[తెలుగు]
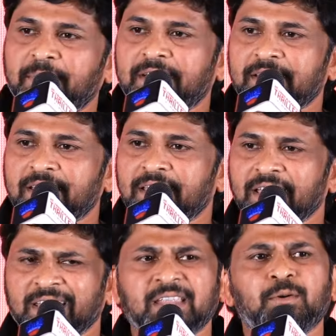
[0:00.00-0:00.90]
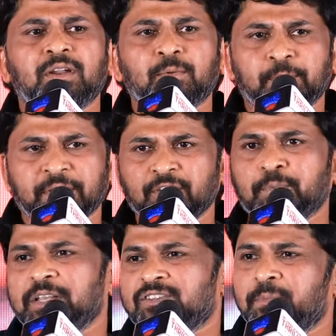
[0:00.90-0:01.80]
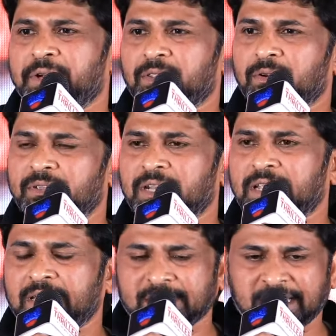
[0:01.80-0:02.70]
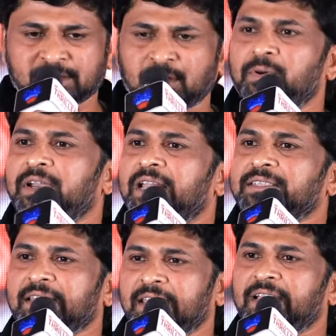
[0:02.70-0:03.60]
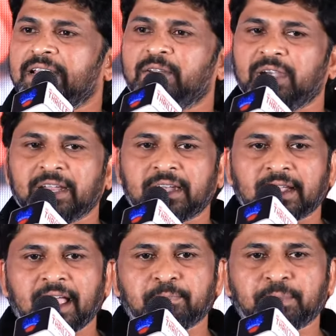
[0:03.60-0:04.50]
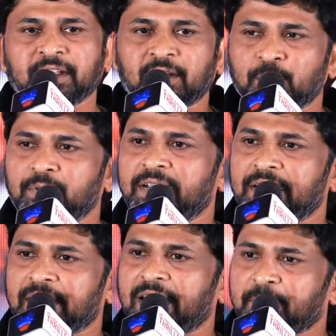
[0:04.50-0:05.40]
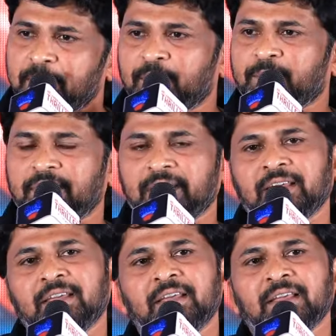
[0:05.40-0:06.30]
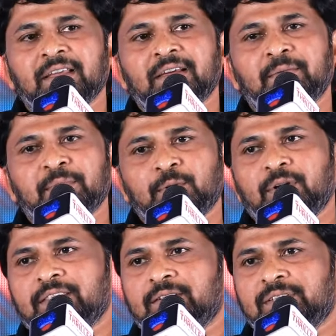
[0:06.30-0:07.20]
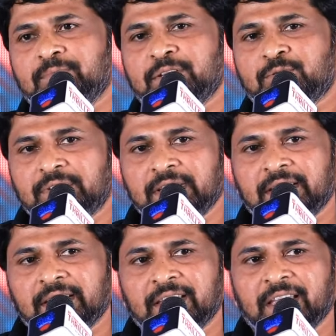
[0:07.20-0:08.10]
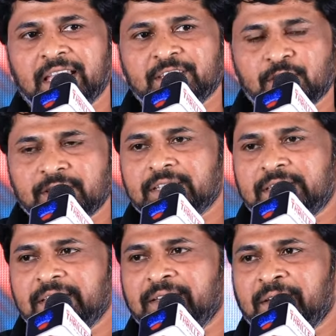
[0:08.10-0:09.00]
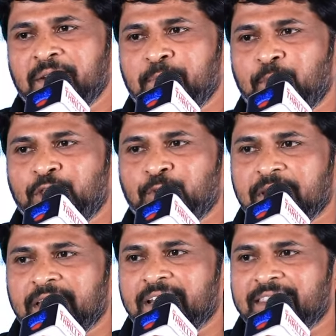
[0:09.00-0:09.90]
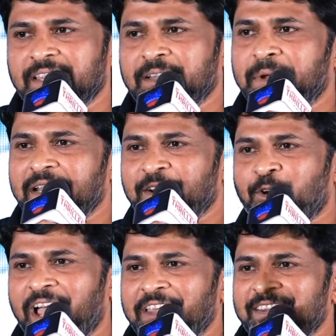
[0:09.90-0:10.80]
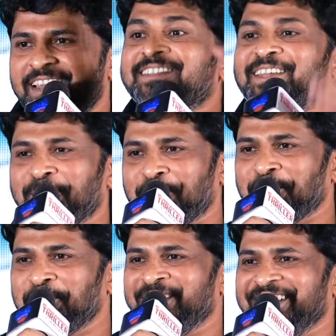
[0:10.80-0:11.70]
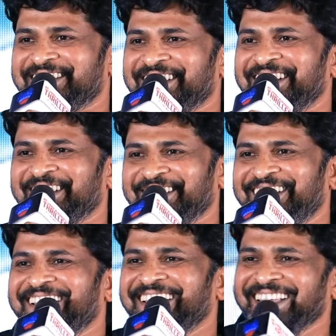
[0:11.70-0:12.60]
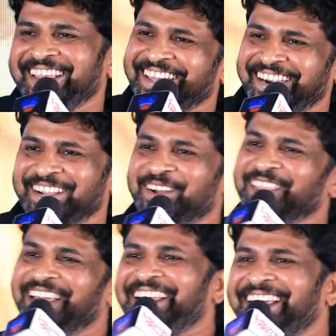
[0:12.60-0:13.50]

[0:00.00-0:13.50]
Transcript: అండి నేను కూడా మన ప్రివ్యూకి పిలిచినప్పుడు ఏదో నా స్ట్రెస్లో ఉండి అలా సరదాగా వెళ్ళి రెండు గంటలు హ్యాపీగా నవ్వుకొని ఇంటికి వెళ్ళి హ్యాపీ పడుకున్నా మీరు కూడా అందరూ సినిమా చూసి ఎంజాయ్ చేసి మత్తు వదలరా త్రీకి మళ్ళీ ఇంకో హైవే వేస్తారని కోరుకుంటున్నాను చెర్రీ గారు రెడీగా ఉందా